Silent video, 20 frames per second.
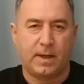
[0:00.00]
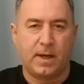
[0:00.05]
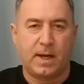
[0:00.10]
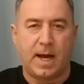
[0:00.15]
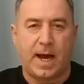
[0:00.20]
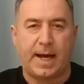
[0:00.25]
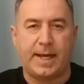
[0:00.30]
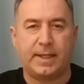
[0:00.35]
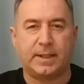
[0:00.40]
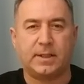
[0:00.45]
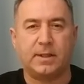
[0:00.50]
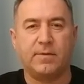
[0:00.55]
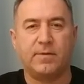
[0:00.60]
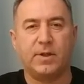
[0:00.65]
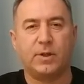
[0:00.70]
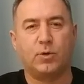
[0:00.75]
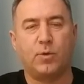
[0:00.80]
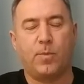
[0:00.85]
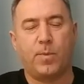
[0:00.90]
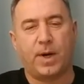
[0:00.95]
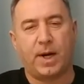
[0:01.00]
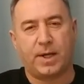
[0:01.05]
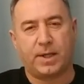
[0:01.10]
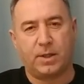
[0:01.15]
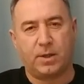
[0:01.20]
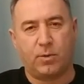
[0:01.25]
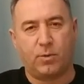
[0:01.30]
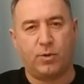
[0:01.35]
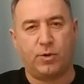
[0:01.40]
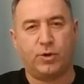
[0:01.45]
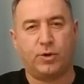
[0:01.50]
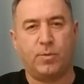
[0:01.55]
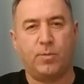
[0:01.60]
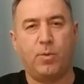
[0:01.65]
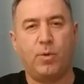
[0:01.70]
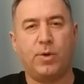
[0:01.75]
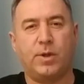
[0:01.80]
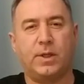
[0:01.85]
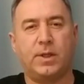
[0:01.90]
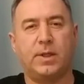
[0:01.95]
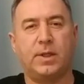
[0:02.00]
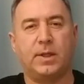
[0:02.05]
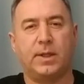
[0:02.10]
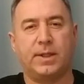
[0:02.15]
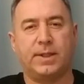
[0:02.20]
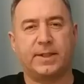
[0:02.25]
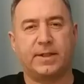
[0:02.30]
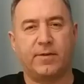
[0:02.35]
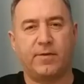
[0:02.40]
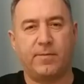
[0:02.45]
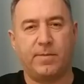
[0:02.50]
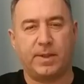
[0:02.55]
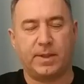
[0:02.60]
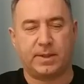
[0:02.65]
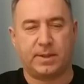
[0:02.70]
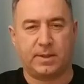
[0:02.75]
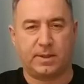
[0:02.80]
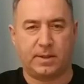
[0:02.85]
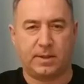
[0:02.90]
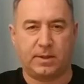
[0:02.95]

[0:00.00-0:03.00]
А если вы эту практику еще будете делать совместно